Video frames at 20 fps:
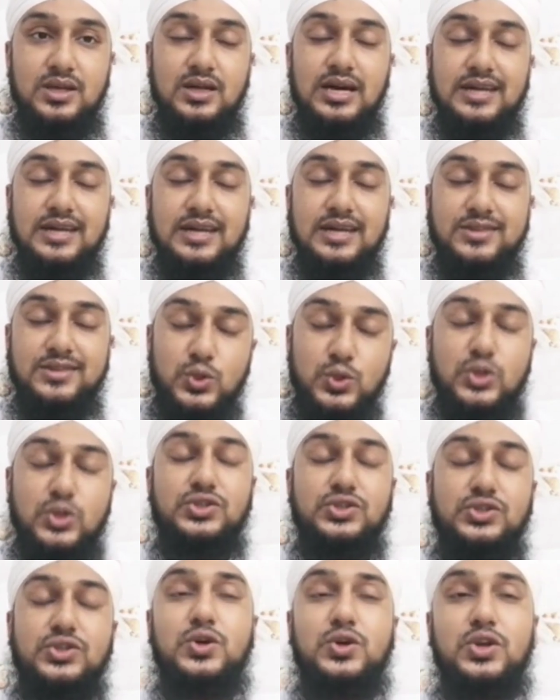আর
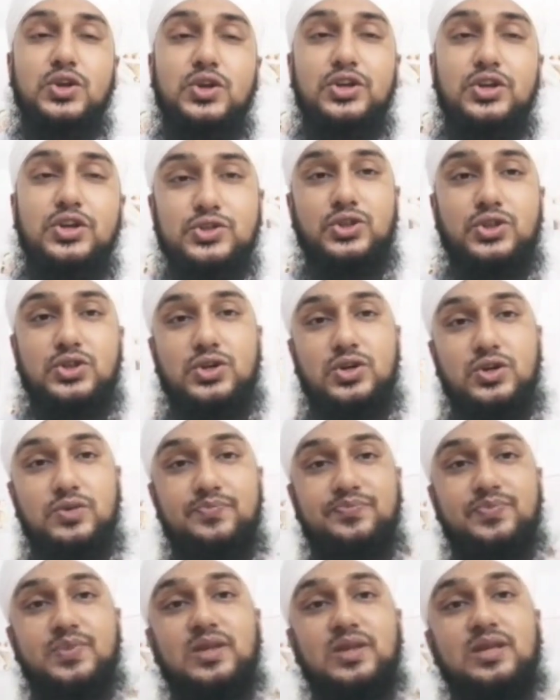দুঃখজনক হলেও সত্য
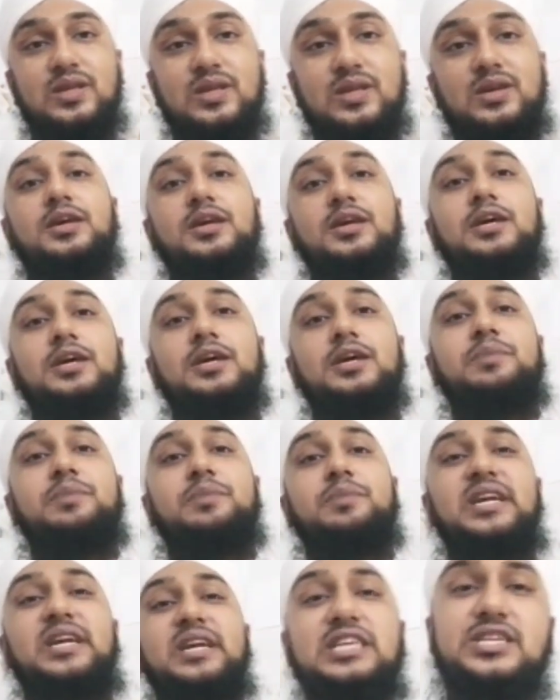
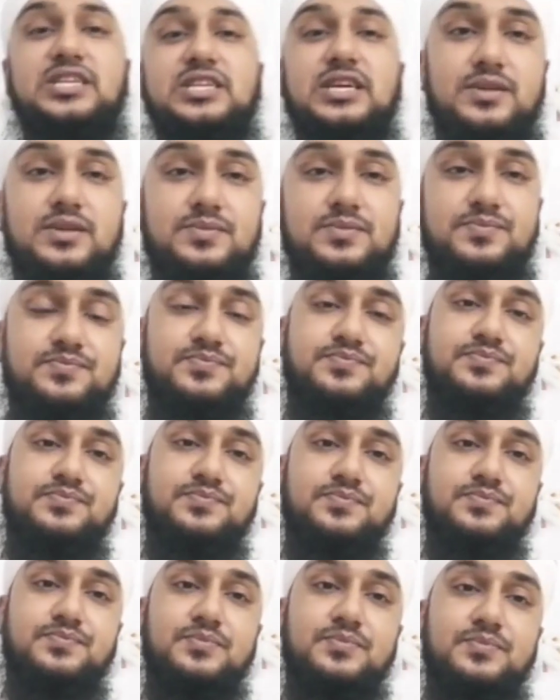মিডল ইস্টের
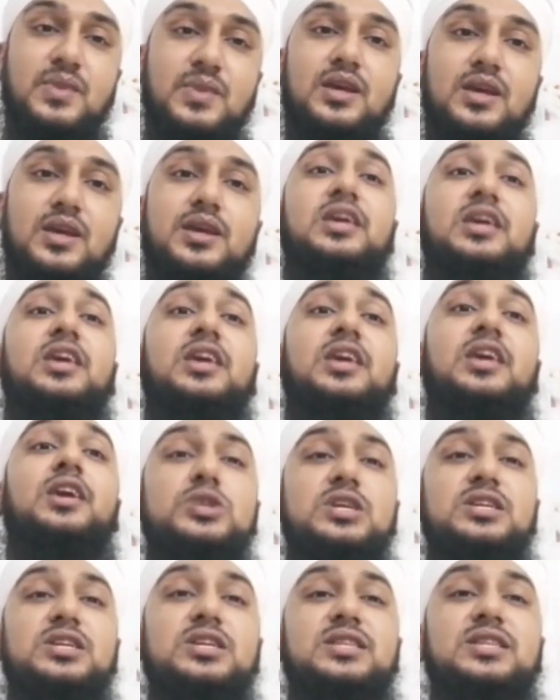
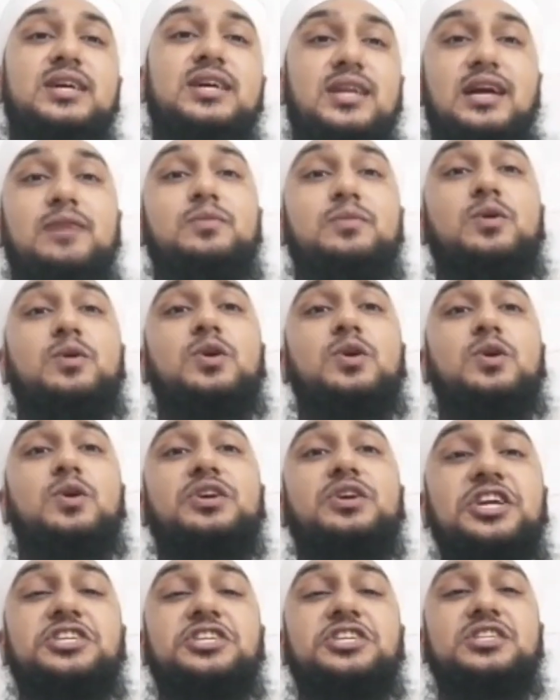ইহুদিদের এবং
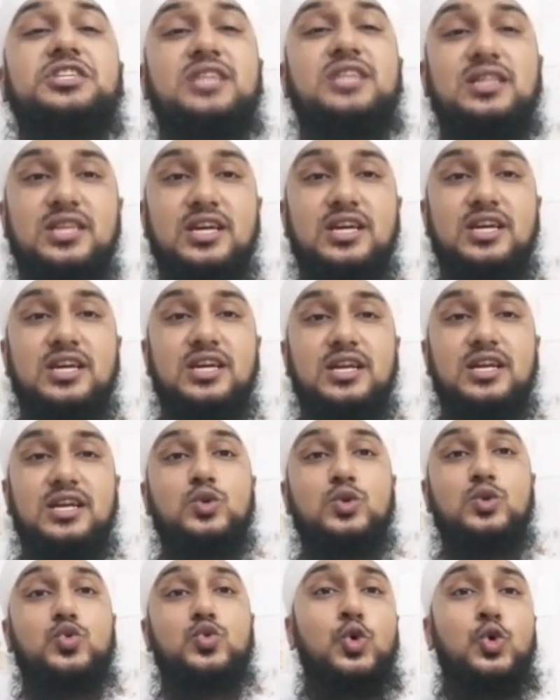খ্রিস্টানদের
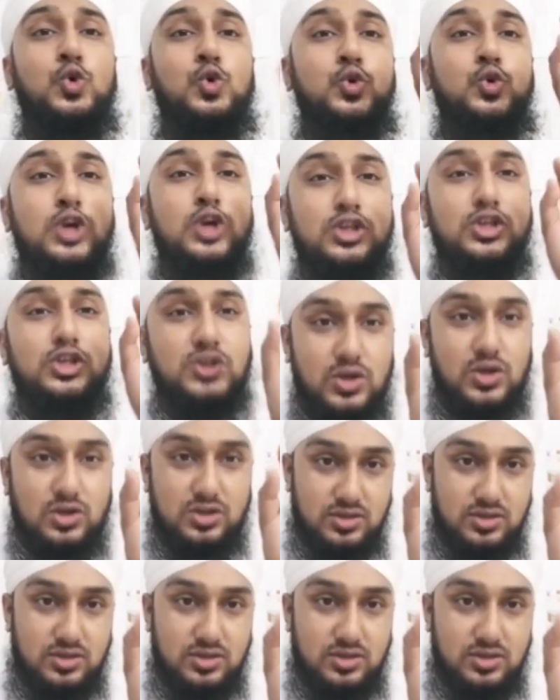কুনজর